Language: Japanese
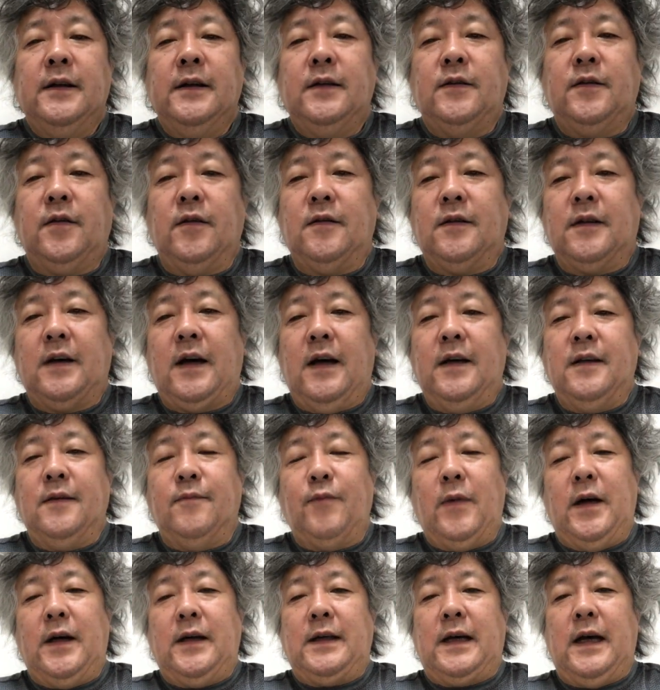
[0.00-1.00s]
そういう解
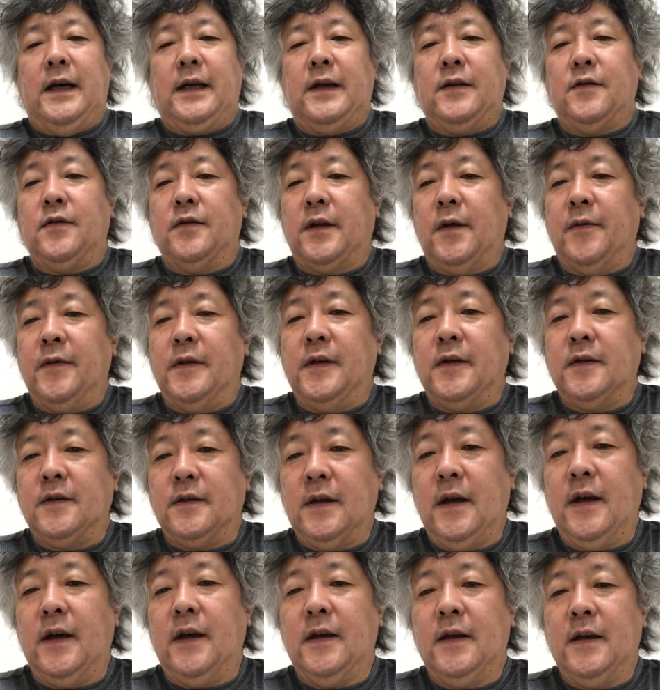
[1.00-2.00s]
まあ、解決のためにです
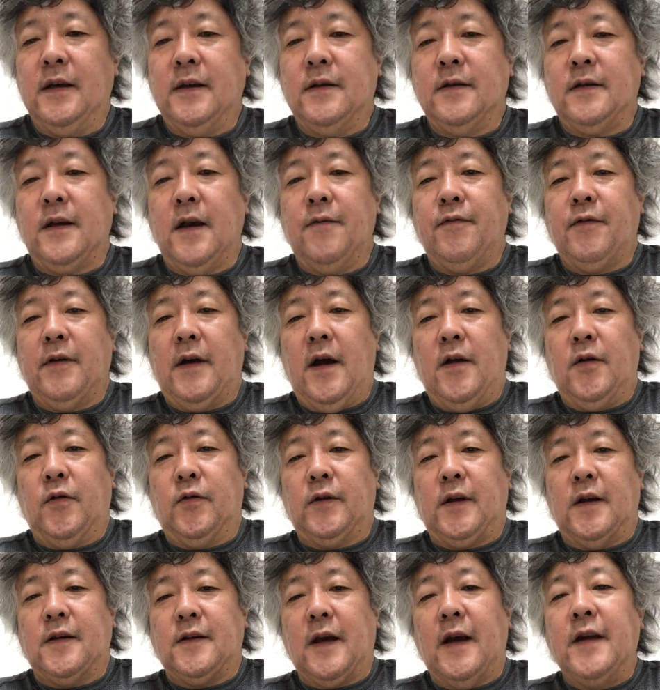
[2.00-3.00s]
ね政府がやる
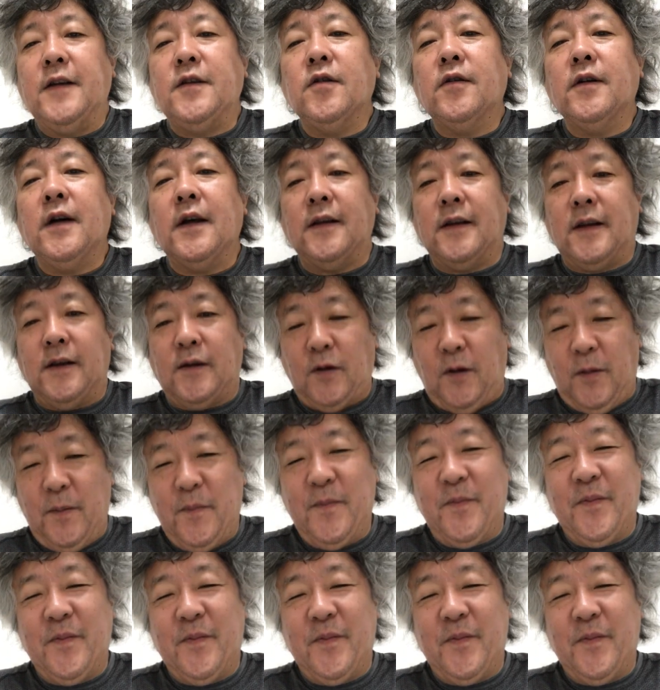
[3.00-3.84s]
ことは最小限でと